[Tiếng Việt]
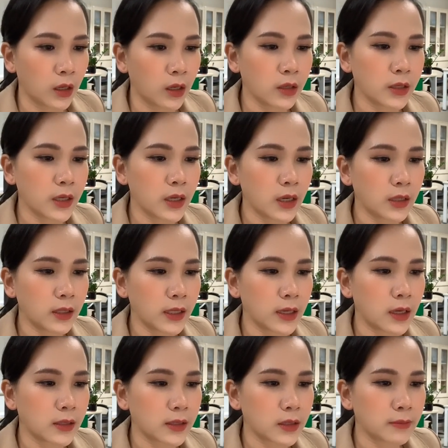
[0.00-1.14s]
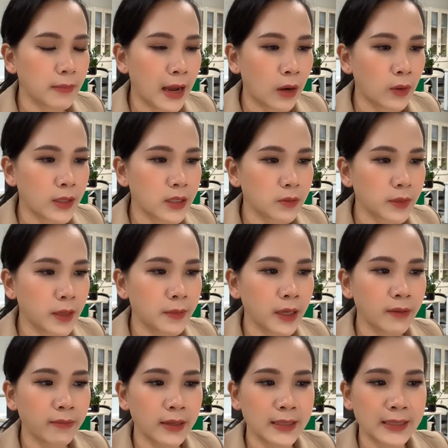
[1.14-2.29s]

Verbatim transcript: Hưng Yên thì dự báo là trong đêm nay và